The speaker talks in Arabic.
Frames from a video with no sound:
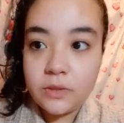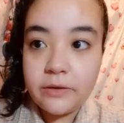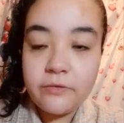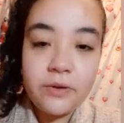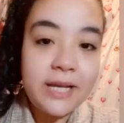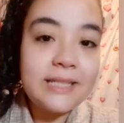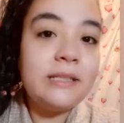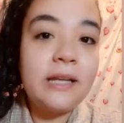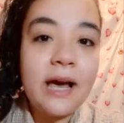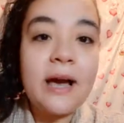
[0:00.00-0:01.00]
فلقيت
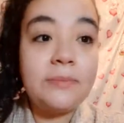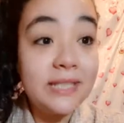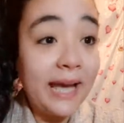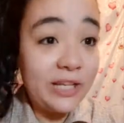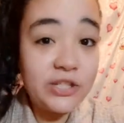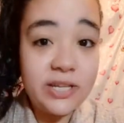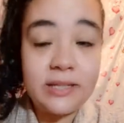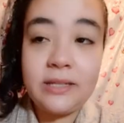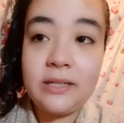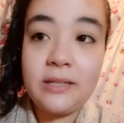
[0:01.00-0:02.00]
ان لا هبتدي اعيش
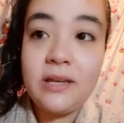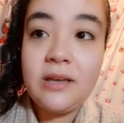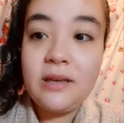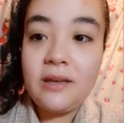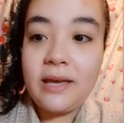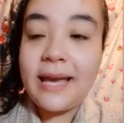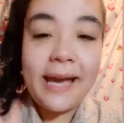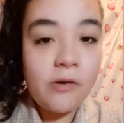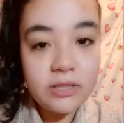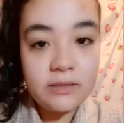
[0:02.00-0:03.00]
لان هي
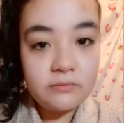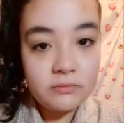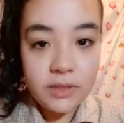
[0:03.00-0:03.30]
حياه واحده